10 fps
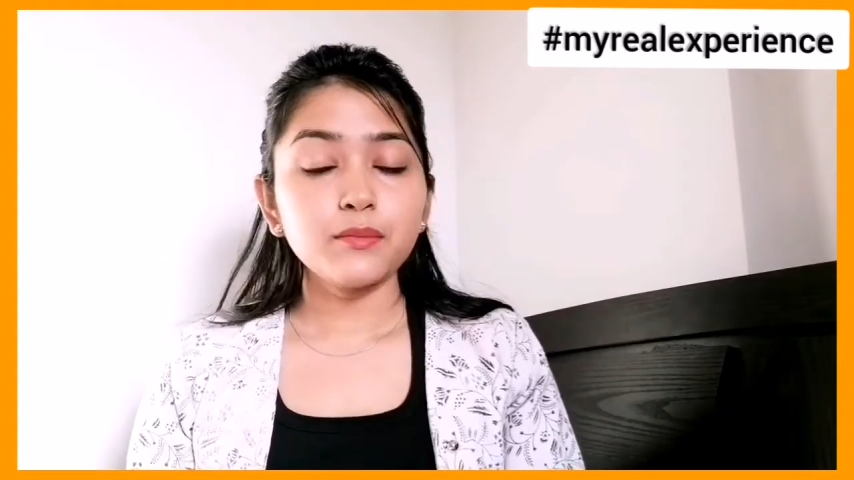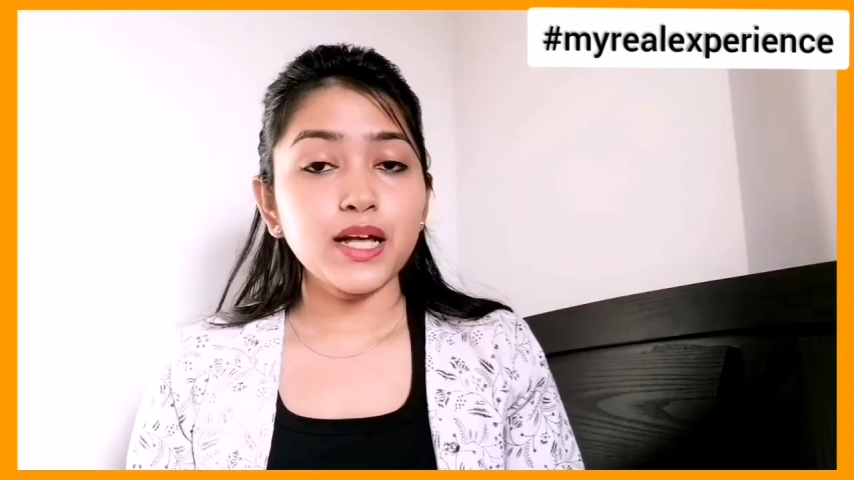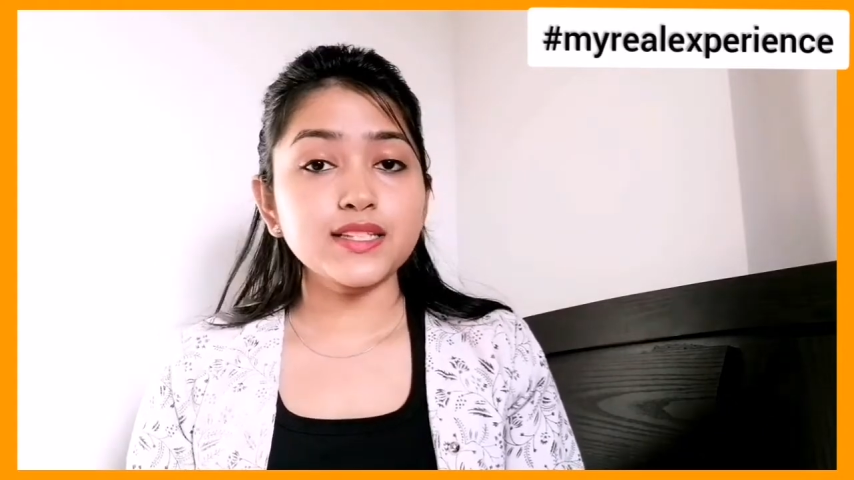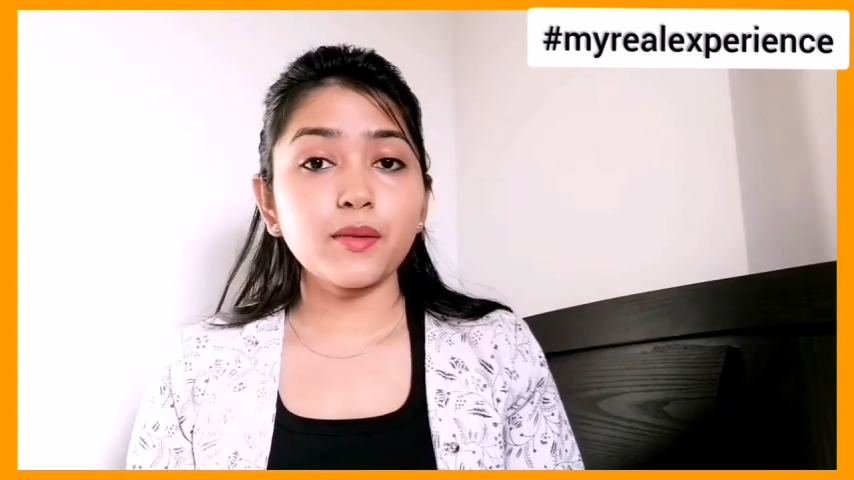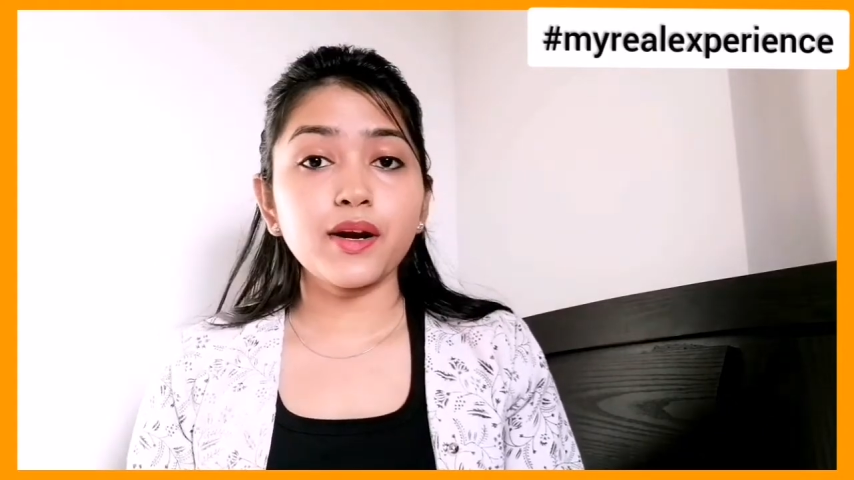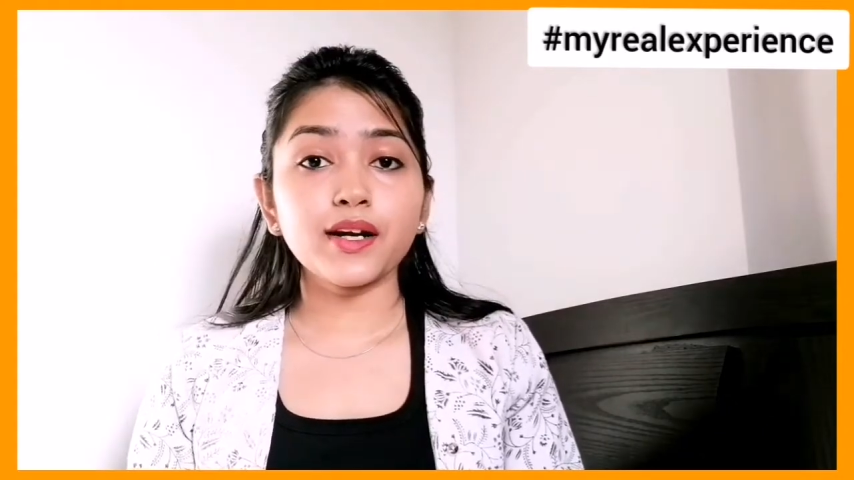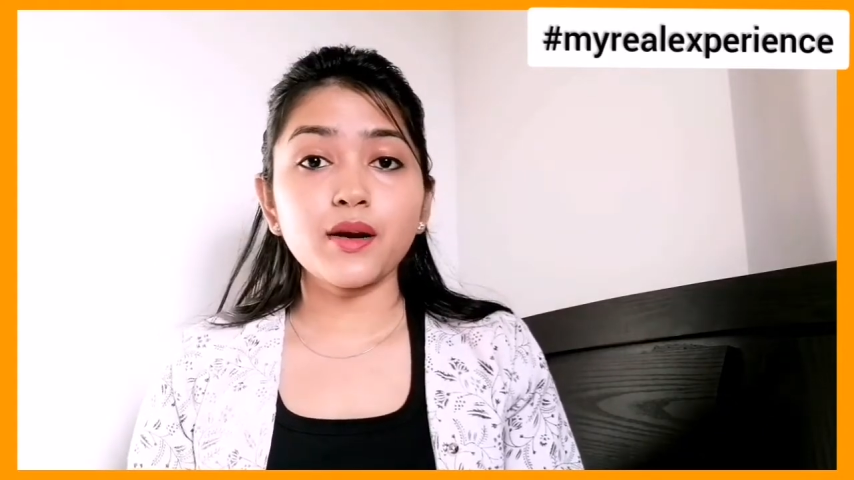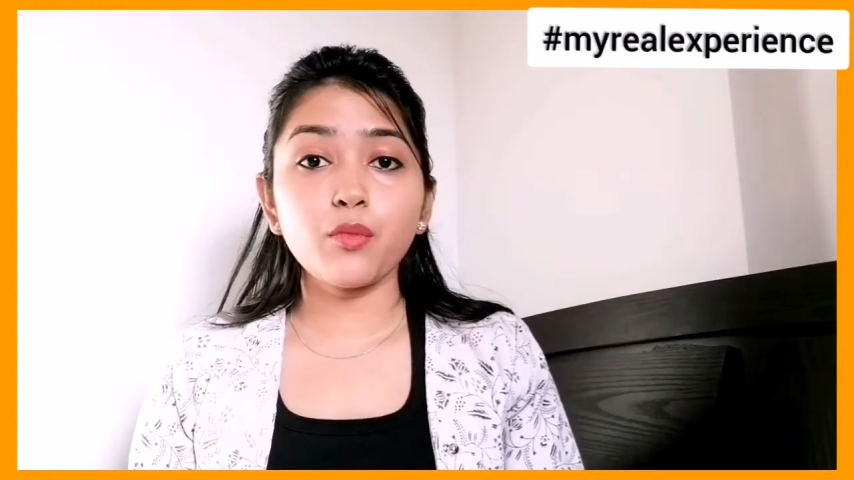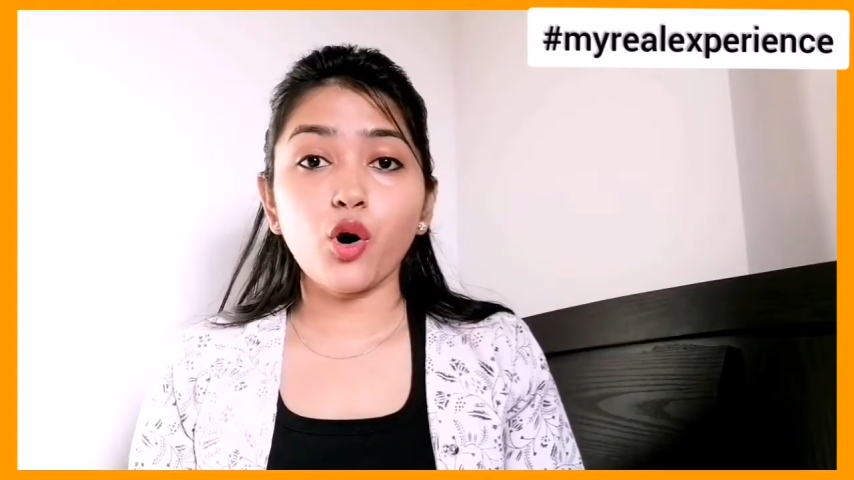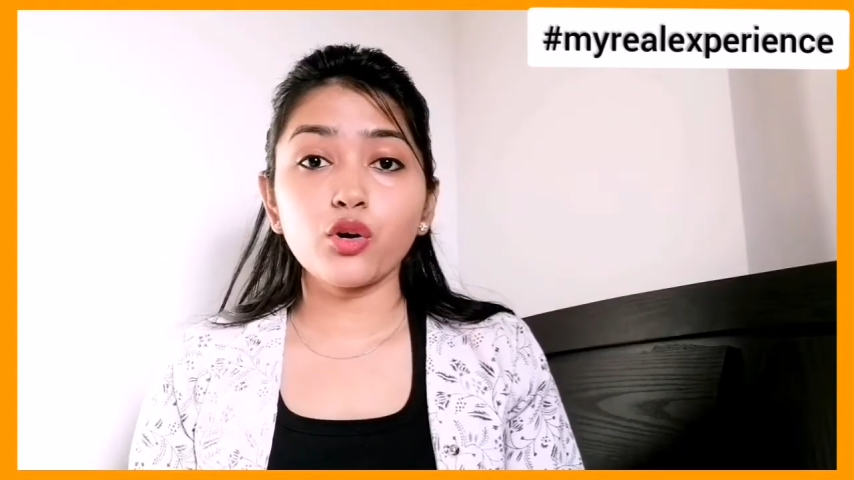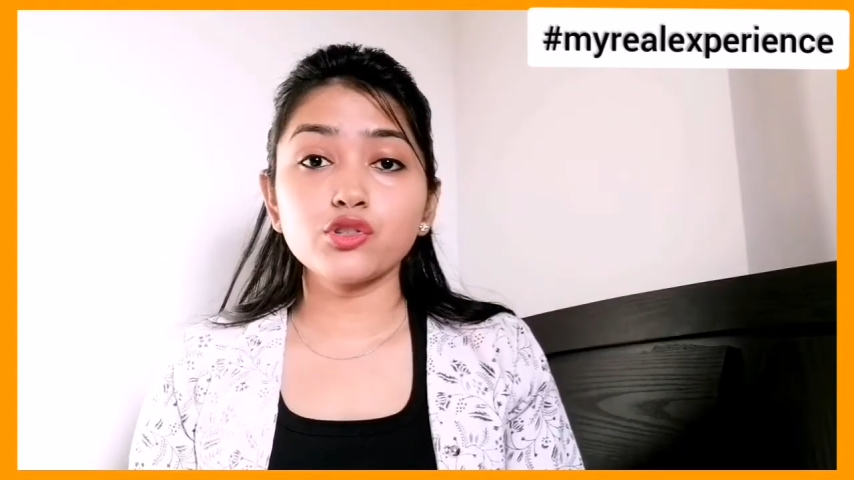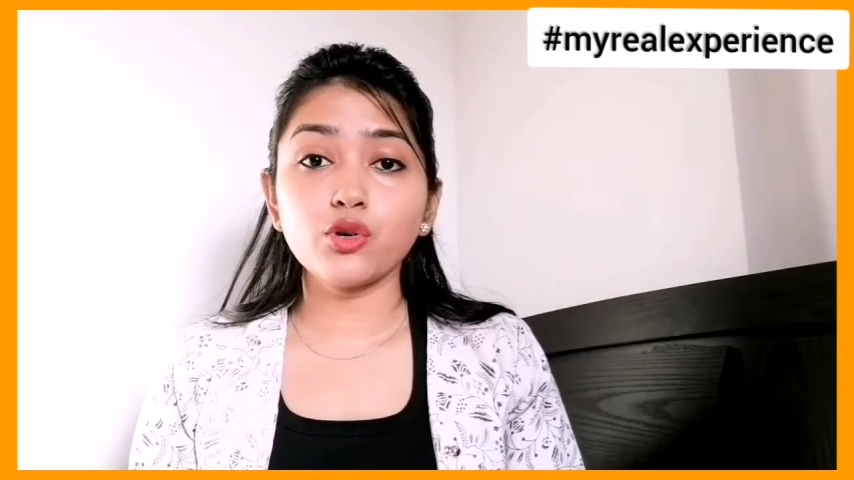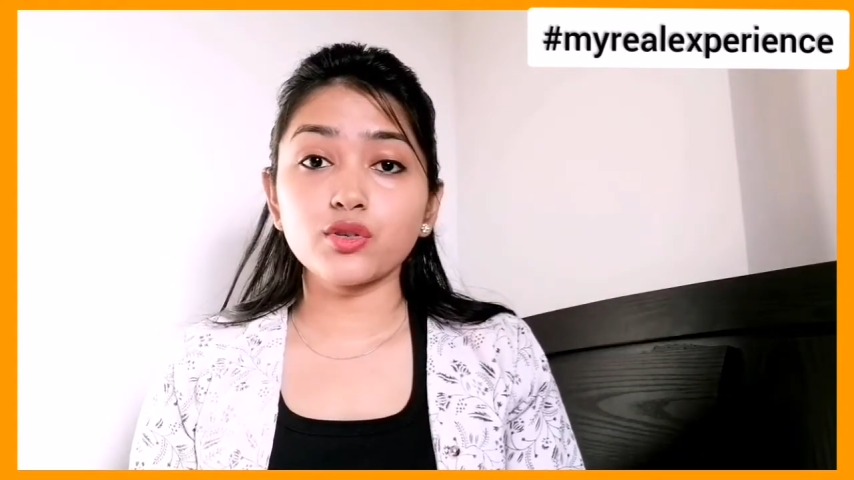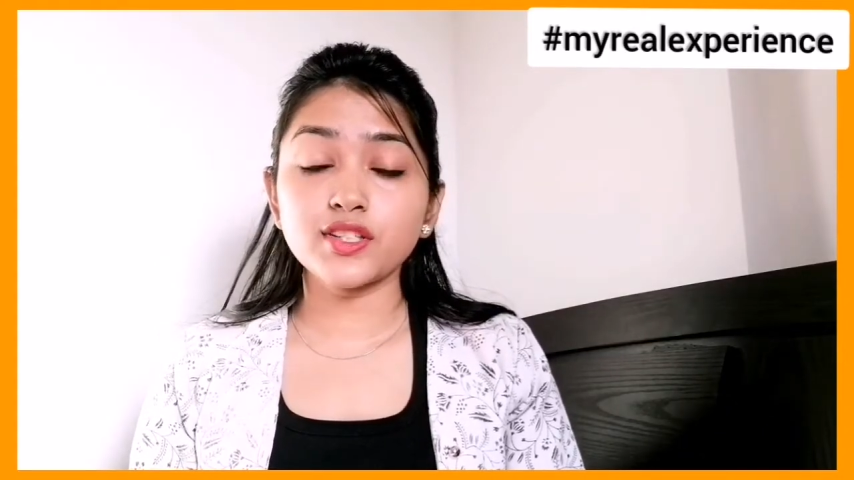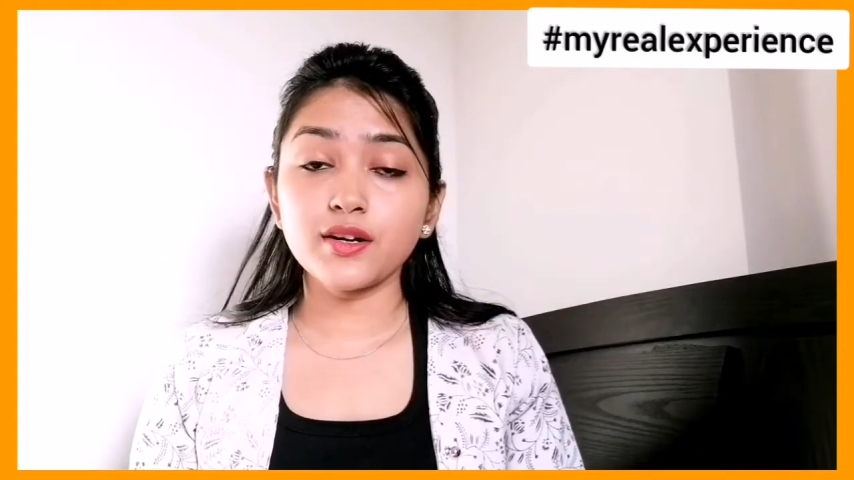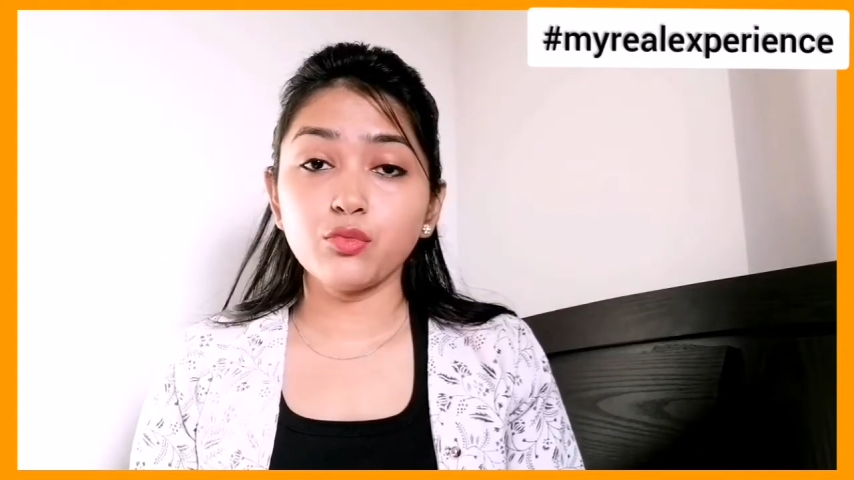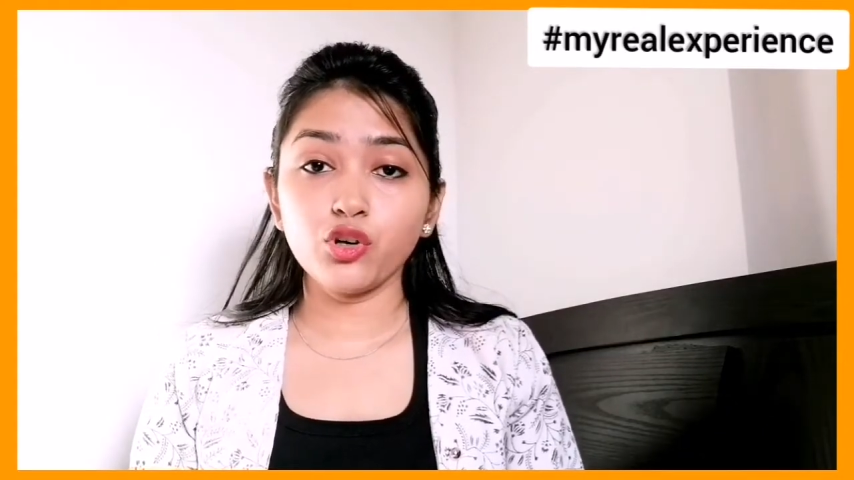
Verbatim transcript: প্লাস আমার একটা বড় জোকসের